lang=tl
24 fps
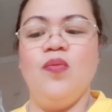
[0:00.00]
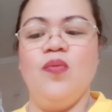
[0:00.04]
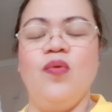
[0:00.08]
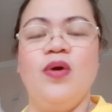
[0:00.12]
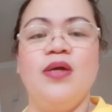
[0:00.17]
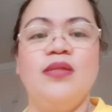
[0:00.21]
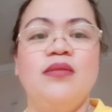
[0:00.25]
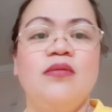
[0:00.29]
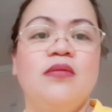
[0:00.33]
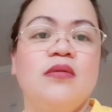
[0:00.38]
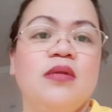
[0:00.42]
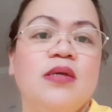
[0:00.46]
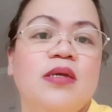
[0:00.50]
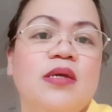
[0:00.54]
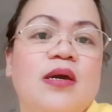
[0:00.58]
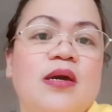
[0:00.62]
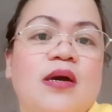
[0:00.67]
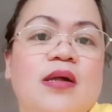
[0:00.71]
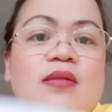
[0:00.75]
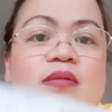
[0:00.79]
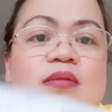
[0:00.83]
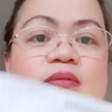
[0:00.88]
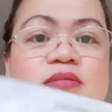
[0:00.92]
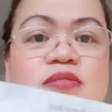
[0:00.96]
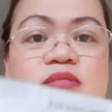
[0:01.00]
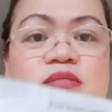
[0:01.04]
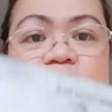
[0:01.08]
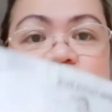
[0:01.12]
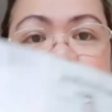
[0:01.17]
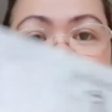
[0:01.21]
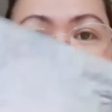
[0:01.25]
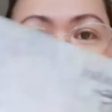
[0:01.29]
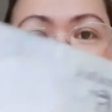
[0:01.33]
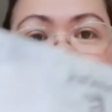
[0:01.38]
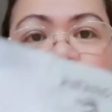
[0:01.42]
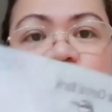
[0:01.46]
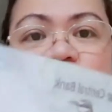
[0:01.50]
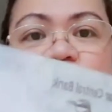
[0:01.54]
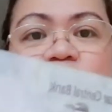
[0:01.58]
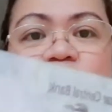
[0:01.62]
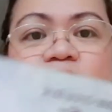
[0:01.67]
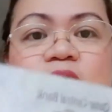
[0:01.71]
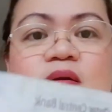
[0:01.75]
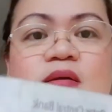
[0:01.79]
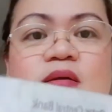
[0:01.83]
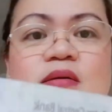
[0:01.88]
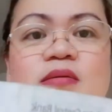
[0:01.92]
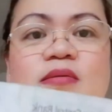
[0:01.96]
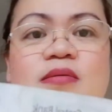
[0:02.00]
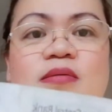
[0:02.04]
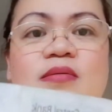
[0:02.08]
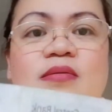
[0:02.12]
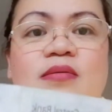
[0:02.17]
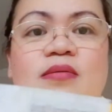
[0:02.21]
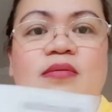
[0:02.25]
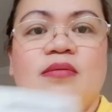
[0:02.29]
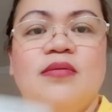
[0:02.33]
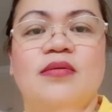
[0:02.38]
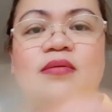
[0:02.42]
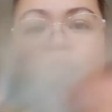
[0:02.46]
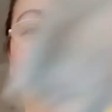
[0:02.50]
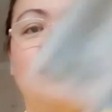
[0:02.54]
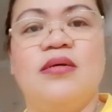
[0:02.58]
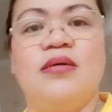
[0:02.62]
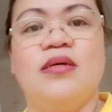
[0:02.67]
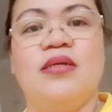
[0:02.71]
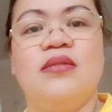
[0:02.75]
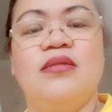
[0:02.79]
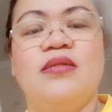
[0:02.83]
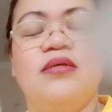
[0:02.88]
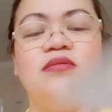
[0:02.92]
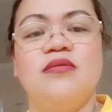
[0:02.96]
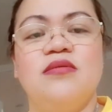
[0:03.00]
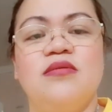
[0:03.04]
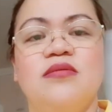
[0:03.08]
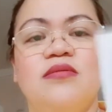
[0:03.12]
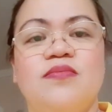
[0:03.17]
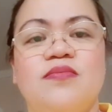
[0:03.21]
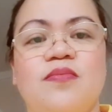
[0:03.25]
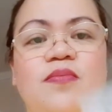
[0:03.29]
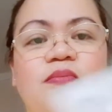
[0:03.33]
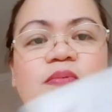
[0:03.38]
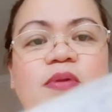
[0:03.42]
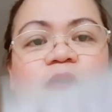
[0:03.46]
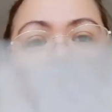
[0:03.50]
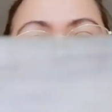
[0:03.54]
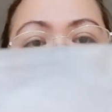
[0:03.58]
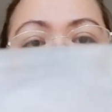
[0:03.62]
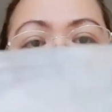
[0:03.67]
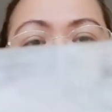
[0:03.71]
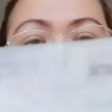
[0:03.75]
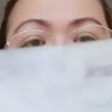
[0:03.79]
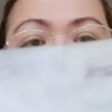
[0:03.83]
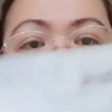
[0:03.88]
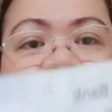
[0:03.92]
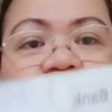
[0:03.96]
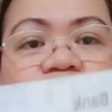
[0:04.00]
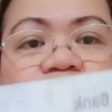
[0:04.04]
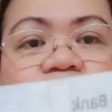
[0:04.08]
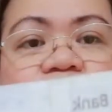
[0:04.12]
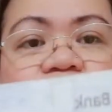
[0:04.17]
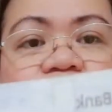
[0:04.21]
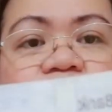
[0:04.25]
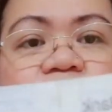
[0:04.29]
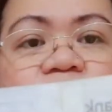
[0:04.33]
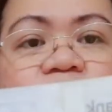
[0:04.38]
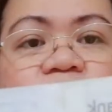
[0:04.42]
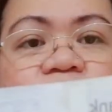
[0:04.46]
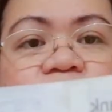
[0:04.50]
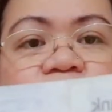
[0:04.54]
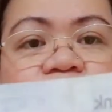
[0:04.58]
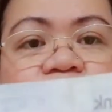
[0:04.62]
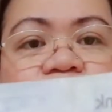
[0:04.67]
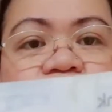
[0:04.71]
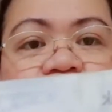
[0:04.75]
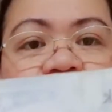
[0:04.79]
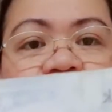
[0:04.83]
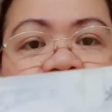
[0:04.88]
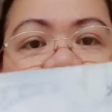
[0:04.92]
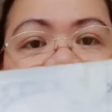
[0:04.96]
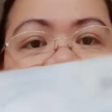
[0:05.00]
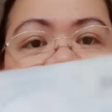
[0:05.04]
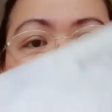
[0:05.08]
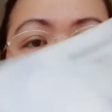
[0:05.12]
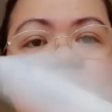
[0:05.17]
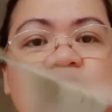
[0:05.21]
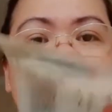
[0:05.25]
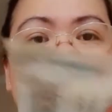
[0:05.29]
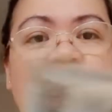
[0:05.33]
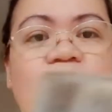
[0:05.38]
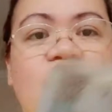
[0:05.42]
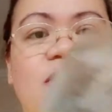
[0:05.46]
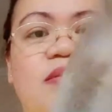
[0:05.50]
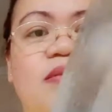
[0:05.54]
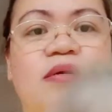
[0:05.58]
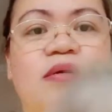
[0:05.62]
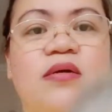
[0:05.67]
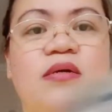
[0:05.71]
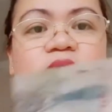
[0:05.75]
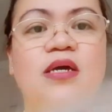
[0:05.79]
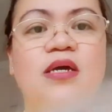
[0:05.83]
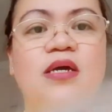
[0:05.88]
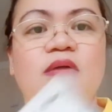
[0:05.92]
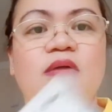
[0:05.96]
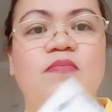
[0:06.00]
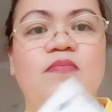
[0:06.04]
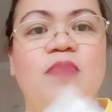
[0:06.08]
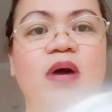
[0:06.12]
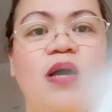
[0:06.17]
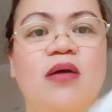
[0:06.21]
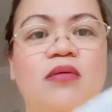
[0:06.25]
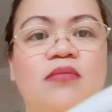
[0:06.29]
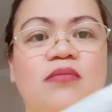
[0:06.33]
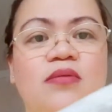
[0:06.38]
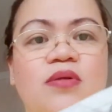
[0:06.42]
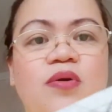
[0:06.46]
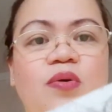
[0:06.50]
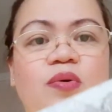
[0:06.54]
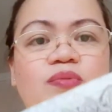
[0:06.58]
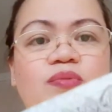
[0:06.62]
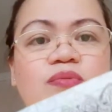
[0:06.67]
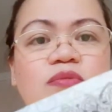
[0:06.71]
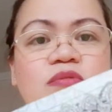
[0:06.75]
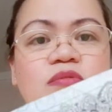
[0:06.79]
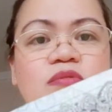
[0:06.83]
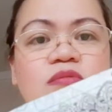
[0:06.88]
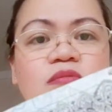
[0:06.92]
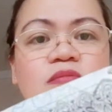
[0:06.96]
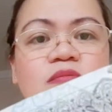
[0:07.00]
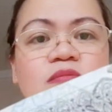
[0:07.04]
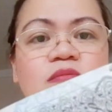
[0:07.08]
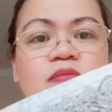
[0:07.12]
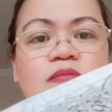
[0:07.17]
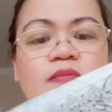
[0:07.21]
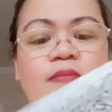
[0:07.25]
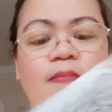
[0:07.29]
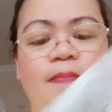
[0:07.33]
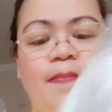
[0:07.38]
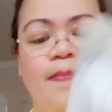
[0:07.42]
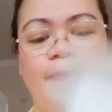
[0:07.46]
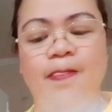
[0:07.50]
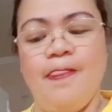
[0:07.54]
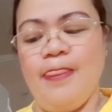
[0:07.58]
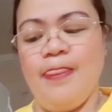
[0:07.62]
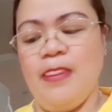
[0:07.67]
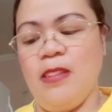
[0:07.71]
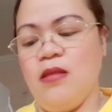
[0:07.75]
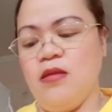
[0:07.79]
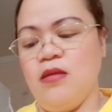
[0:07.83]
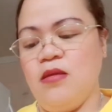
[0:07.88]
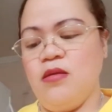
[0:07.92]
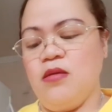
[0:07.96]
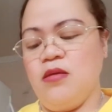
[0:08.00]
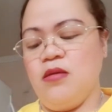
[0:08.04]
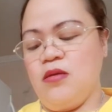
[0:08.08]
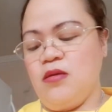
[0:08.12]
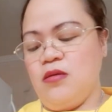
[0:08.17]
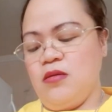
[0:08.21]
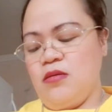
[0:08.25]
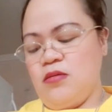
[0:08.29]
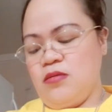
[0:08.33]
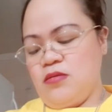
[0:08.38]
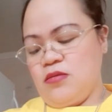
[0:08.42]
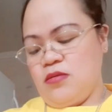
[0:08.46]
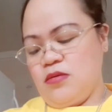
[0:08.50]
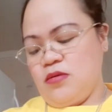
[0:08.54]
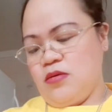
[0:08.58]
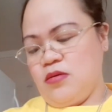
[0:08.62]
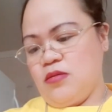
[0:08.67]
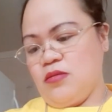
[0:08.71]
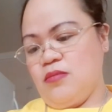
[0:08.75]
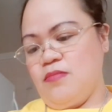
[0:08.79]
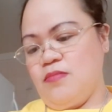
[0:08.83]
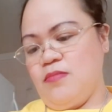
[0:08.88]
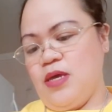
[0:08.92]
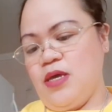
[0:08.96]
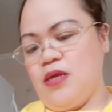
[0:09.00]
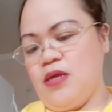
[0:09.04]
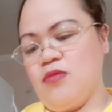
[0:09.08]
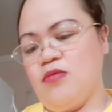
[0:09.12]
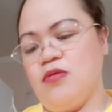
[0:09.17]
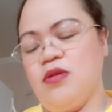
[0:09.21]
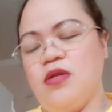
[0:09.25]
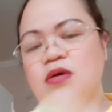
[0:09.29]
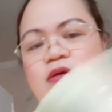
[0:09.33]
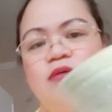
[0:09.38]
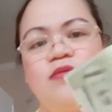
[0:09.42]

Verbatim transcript: 1 real sa Qatar. This is from Qatar. Sa Qatar yan na banknotes. At meron